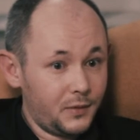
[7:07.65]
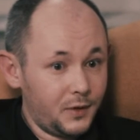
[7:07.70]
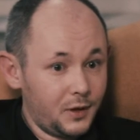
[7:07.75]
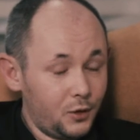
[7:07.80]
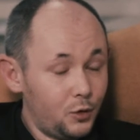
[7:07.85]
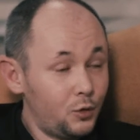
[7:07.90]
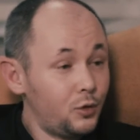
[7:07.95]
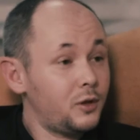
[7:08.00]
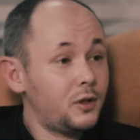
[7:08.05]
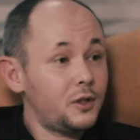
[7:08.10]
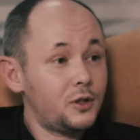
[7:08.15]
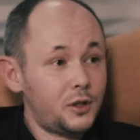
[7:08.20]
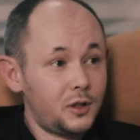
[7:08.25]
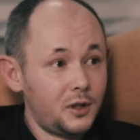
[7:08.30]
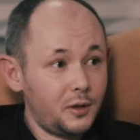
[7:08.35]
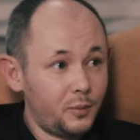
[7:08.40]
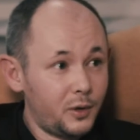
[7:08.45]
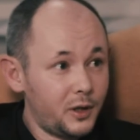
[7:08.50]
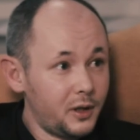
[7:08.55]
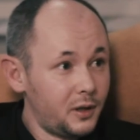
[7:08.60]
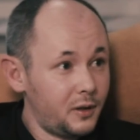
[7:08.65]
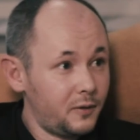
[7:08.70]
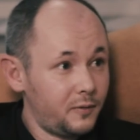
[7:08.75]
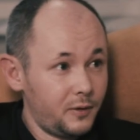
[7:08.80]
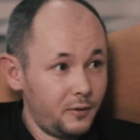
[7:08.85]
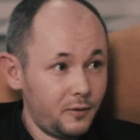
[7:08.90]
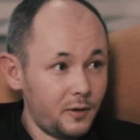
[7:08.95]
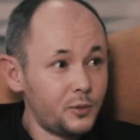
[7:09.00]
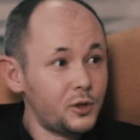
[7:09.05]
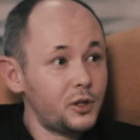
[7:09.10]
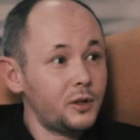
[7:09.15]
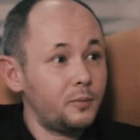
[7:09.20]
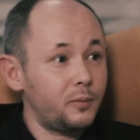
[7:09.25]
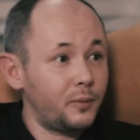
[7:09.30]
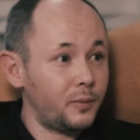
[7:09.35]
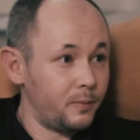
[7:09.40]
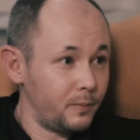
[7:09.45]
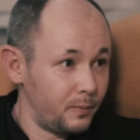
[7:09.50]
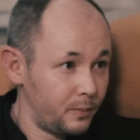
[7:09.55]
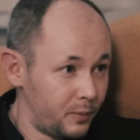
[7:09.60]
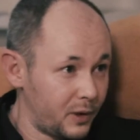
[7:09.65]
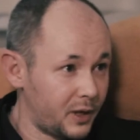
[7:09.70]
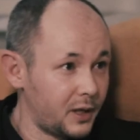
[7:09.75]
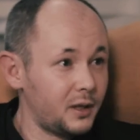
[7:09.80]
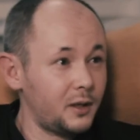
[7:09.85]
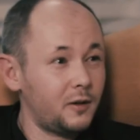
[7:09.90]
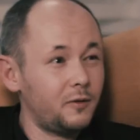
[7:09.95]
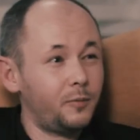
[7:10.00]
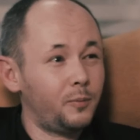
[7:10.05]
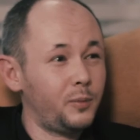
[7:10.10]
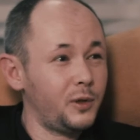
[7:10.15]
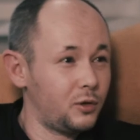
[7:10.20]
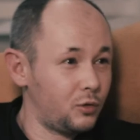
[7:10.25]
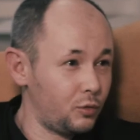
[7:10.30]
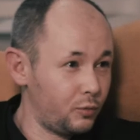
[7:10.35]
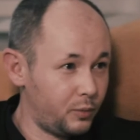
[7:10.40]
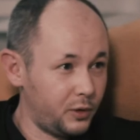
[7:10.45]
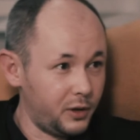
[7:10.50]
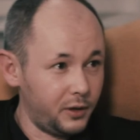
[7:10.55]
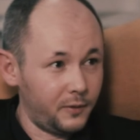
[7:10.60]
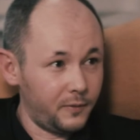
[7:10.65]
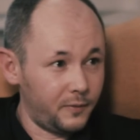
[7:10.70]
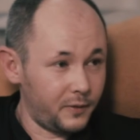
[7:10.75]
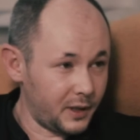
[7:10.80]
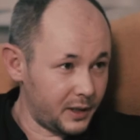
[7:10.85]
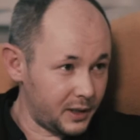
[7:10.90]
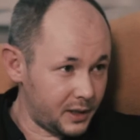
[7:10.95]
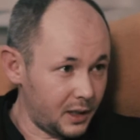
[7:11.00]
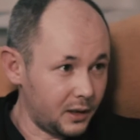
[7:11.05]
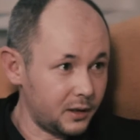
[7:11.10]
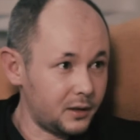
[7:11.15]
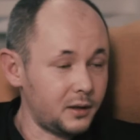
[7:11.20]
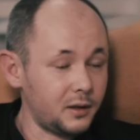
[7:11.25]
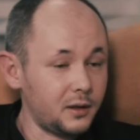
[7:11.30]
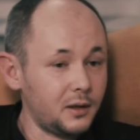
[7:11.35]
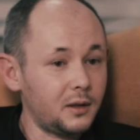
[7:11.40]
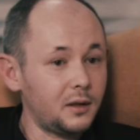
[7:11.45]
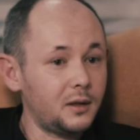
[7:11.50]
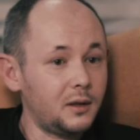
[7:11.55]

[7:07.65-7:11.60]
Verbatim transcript: юридических брендов и вообще брендов B2B в консалтинге.